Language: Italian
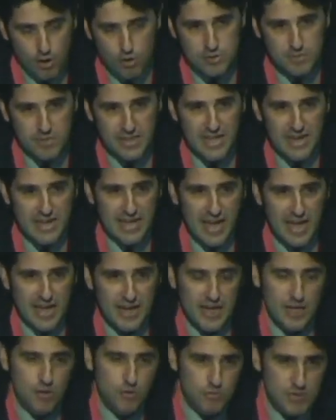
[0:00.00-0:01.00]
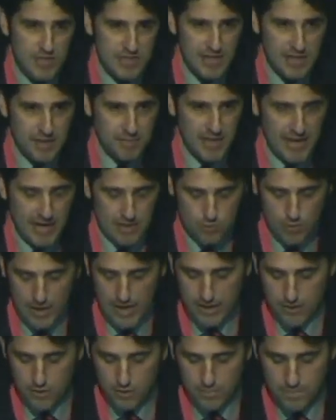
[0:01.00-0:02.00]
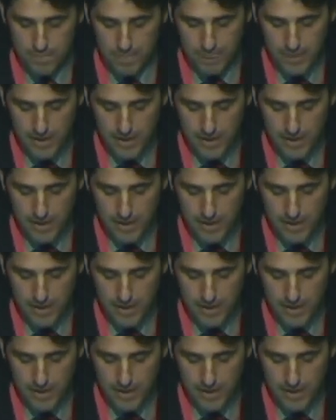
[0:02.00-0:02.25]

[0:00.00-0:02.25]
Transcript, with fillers: ospedalieri in un determinato anno.